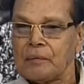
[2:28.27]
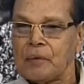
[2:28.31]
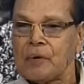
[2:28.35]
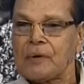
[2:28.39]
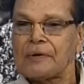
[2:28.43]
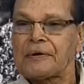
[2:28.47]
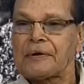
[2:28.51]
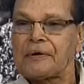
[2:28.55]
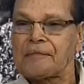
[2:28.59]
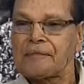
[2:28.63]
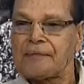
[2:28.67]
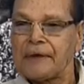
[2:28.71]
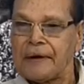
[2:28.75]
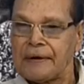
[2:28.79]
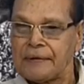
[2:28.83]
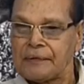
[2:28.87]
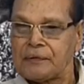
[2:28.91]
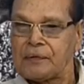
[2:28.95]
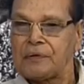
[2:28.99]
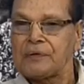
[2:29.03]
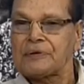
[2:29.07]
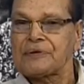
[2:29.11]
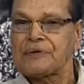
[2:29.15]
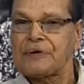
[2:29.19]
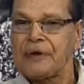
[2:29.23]
బోర్డ్ ఆఫ్
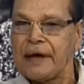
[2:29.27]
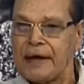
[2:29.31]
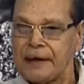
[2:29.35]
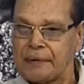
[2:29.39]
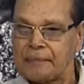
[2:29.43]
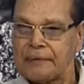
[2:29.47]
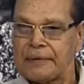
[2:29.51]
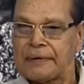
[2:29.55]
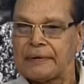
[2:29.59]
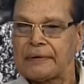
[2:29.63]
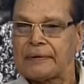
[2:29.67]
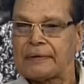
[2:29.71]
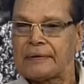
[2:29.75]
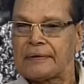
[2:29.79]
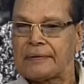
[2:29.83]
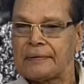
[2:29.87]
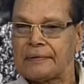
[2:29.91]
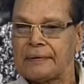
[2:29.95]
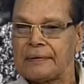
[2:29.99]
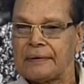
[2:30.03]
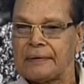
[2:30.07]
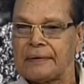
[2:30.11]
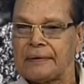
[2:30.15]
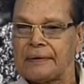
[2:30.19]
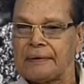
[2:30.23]
కంట్రోల్ చైర్మన్
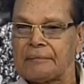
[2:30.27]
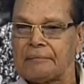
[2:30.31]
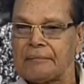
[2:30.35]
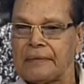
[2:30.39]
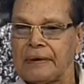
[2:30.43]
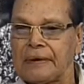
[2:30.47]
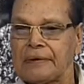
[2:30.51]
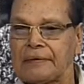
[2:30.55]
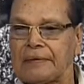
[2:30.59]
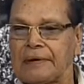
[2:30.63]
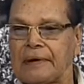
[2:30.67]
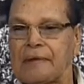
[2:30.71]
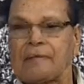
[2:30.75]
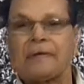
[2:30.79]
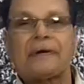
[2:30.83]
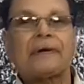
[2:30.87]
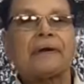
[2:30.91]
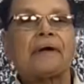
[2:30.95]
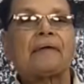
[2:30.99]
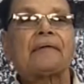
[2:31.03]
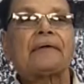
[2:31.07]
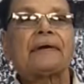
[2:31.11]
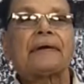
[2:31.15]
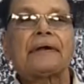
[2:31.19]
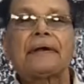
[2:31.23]
మనం
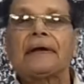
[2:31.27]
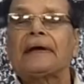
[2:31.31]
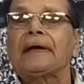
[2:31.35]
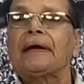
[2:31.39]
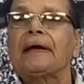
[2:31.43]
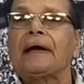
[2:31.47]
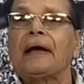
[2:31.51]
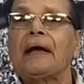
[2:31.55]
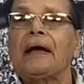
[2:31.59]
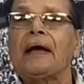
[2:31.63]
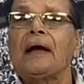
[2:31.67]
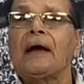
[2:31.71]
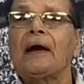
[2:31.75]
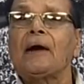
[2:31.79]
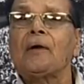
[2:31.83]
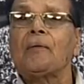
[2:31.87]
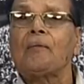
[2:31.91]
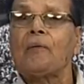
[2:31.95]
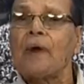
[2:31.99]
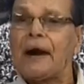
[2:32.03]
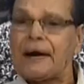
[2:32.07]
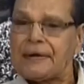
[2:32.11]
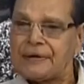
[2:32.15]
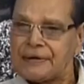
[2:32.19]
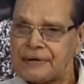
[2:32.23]
ఏమంటామంటే
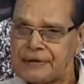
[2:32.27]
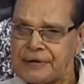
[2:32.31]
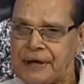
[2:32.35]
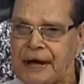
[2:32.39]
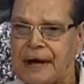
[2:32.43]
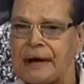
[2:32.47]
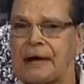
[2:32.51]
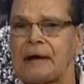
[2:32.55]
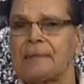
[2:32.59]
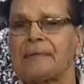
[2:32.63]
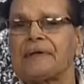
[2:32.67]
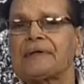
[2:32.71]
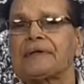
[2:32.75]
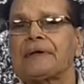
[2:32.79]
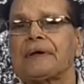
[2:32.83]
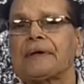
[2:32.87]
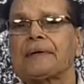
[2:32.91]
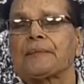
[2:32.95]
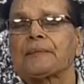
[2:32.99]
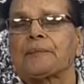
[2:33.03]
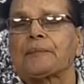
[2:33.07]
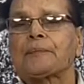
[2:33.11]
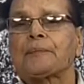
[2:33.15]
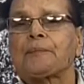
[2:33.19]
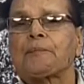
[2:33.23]
వాణిజ్య శాఖ మంత్రి